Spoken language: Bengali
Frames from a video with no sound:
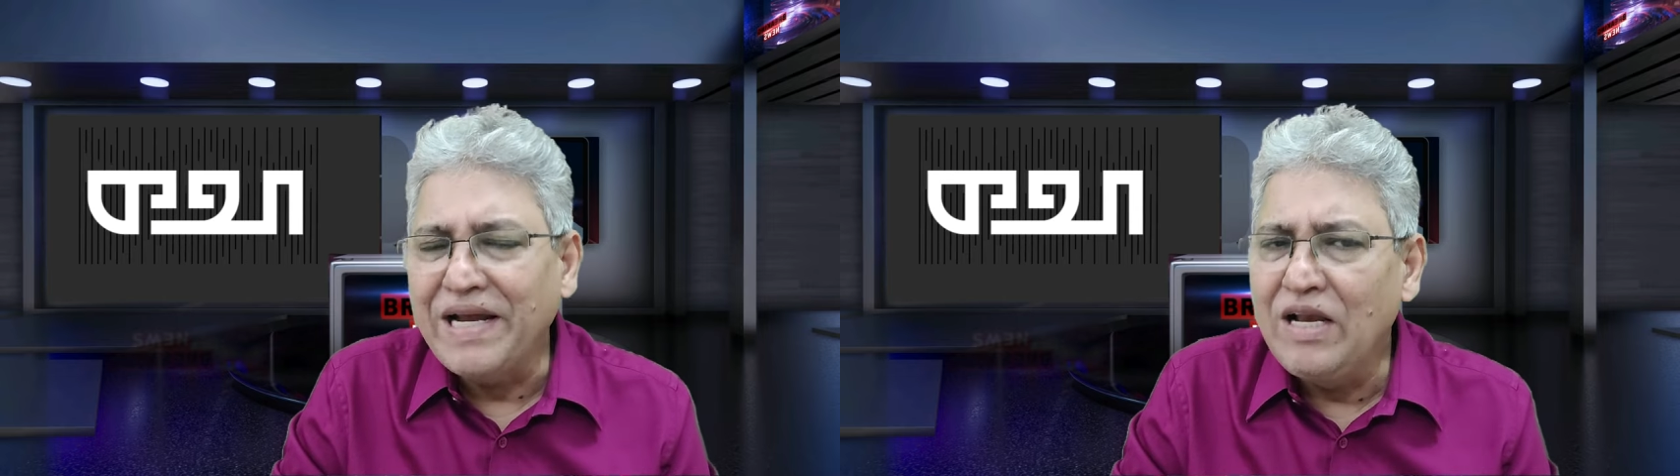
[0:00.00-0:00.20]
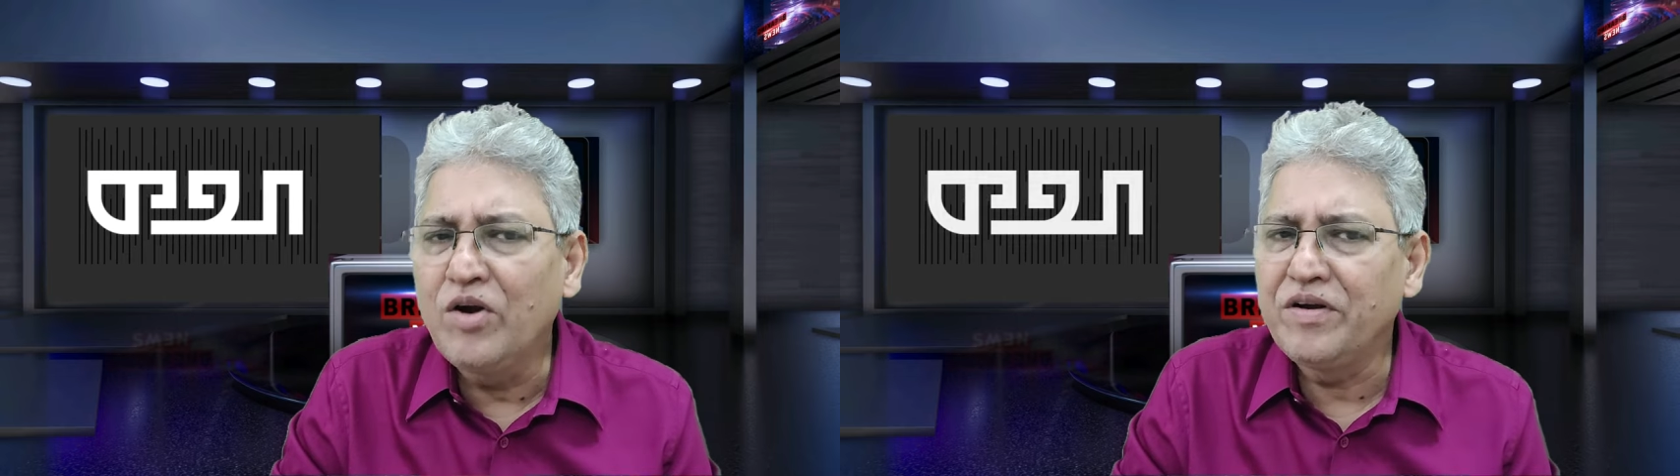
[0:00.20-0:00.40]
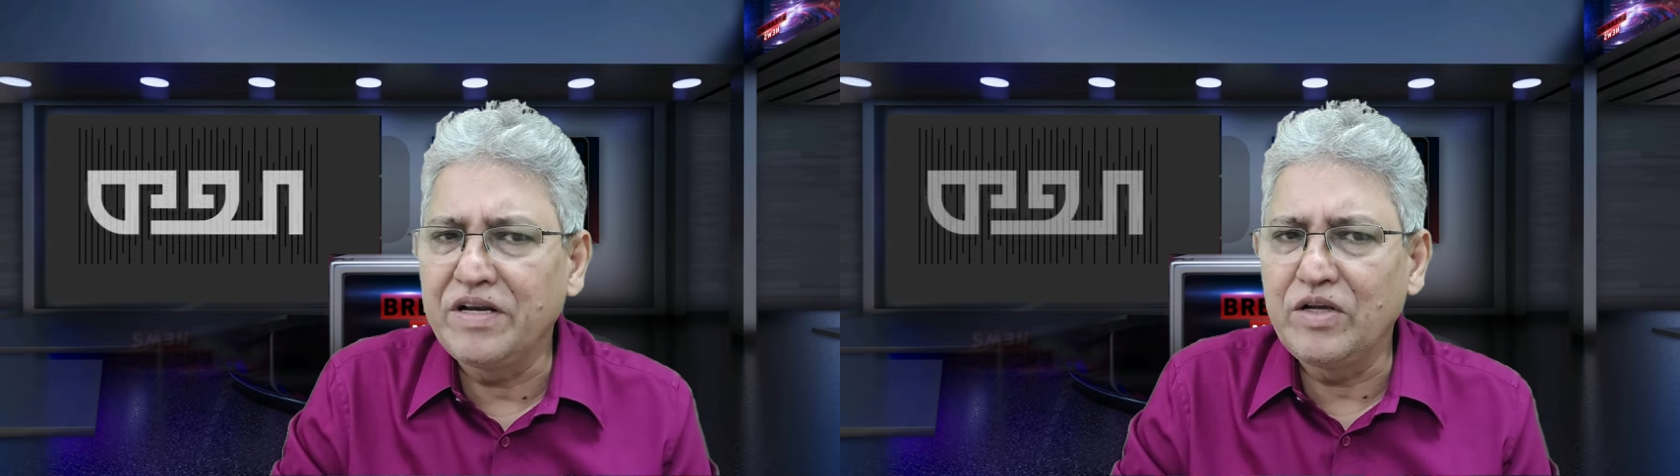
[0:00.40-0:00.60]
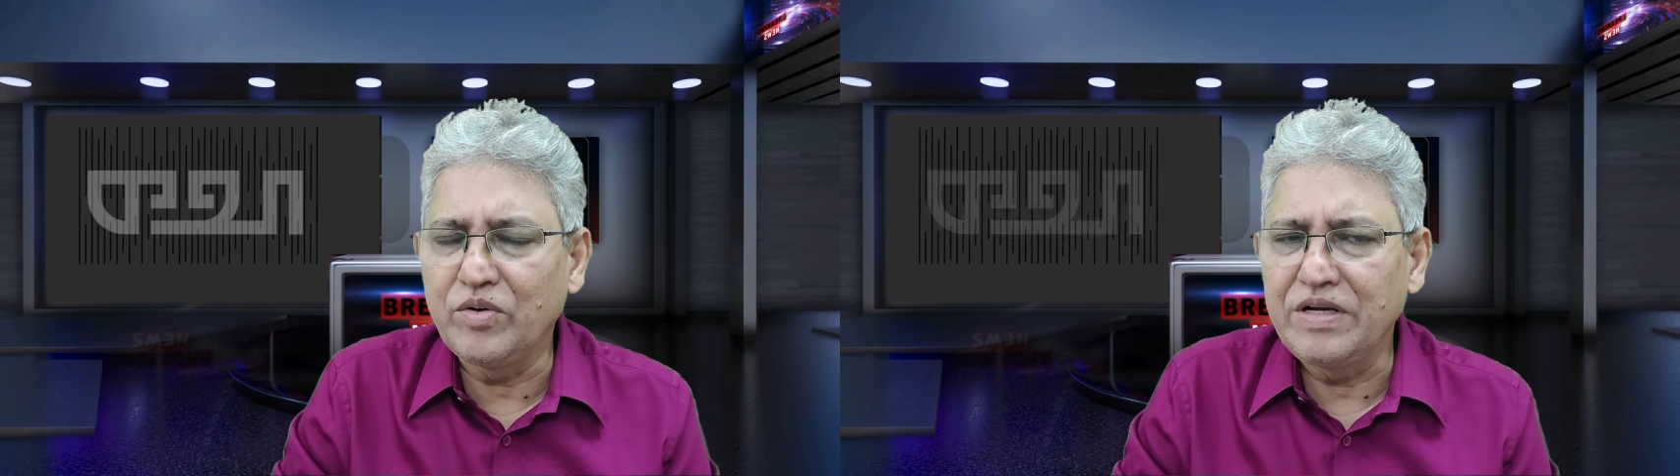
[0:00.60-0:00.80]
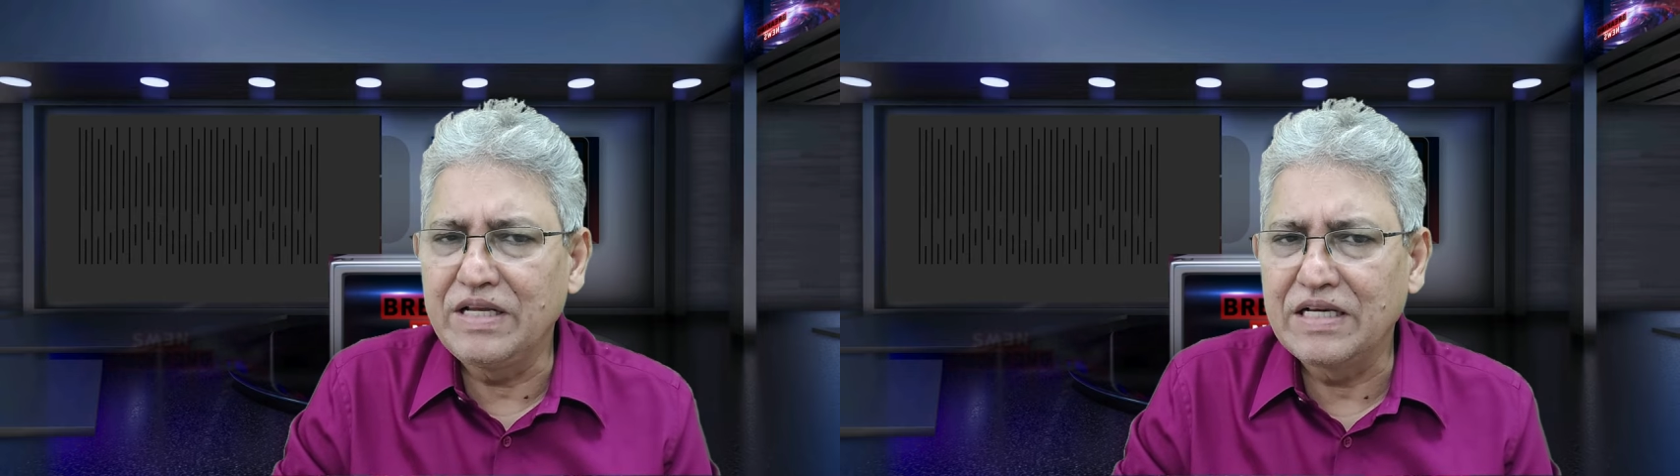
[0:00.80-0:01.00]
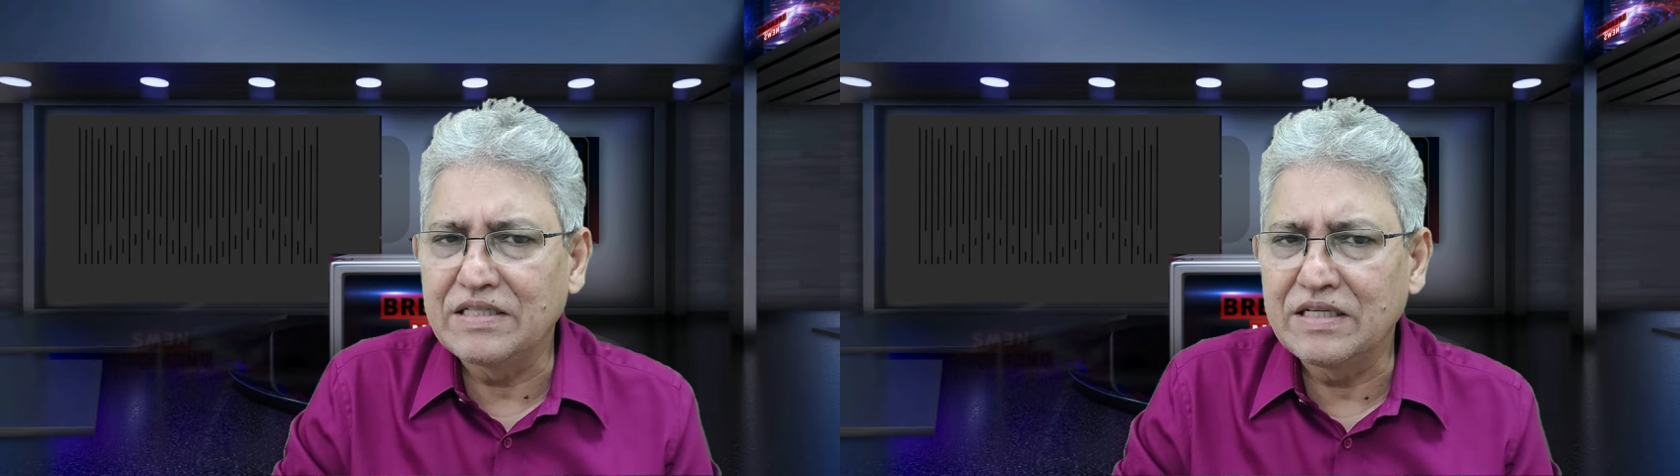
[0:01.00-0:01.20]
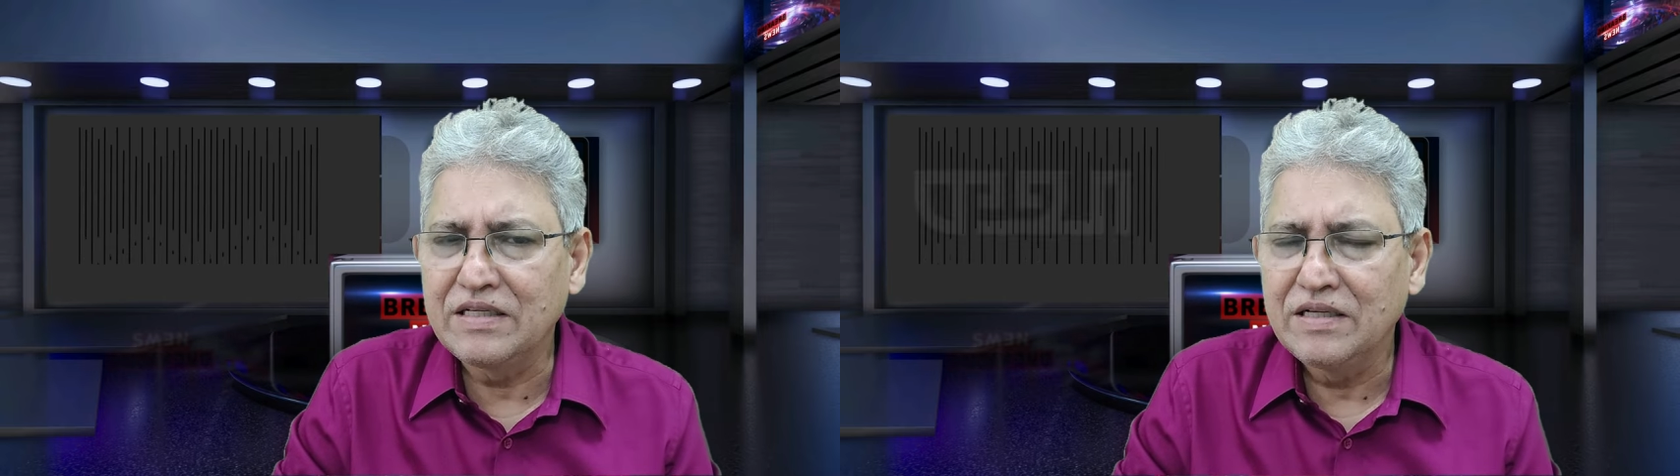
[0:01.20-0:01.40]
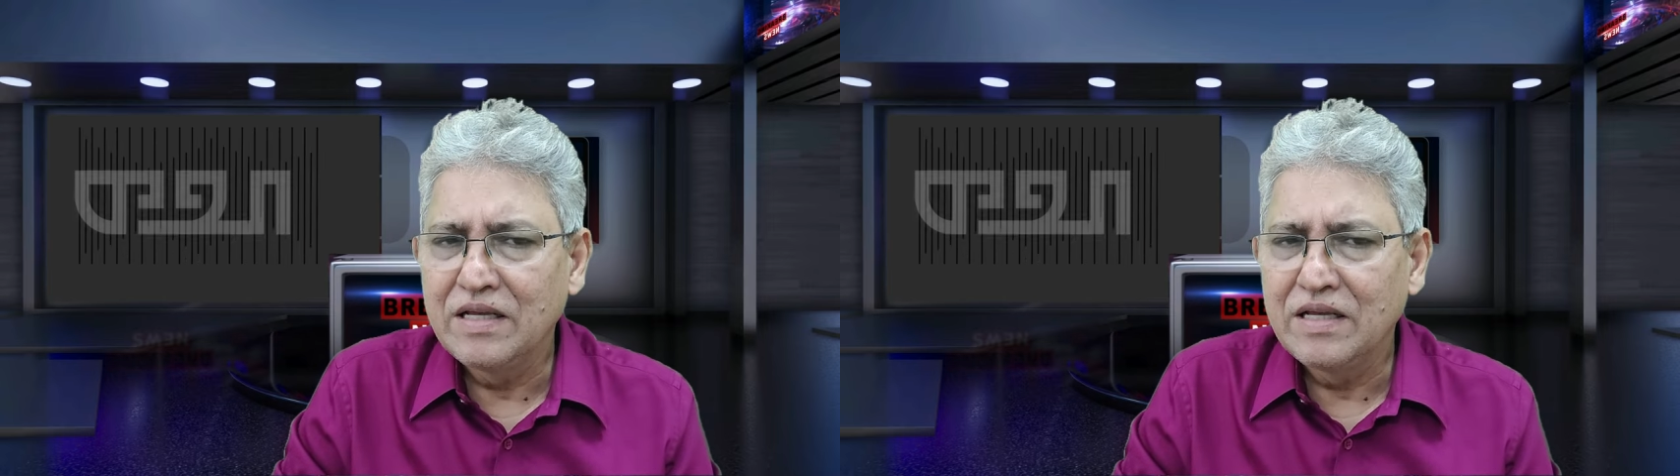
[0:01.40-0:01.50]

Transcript: মানি লন্ডারিং করে নিয়ে গেছেন